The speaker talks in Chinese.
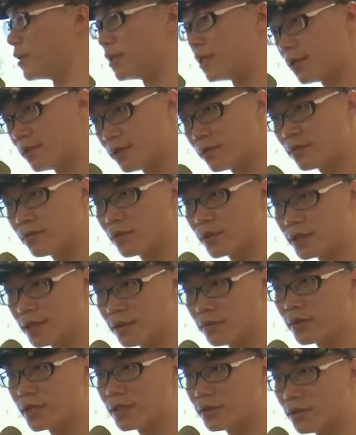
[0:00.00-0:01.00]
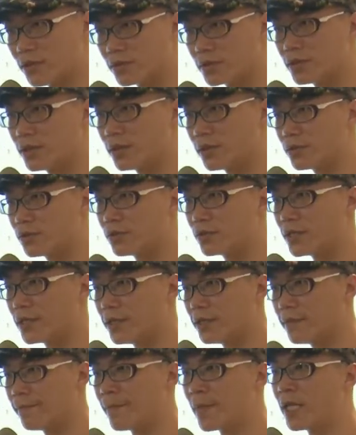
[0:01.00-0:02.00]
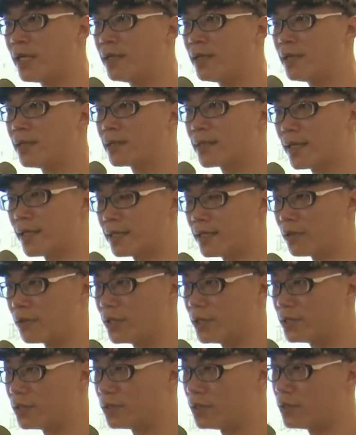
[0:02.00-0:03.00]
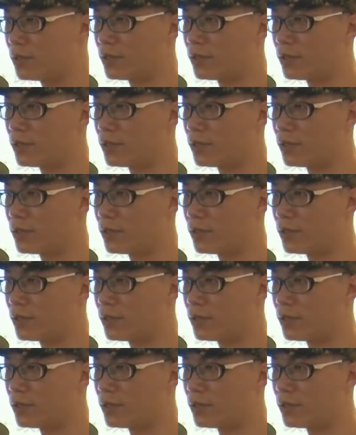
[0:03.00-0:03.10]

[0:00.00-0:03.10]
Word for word: 认我认为的这种自由主义，他也会支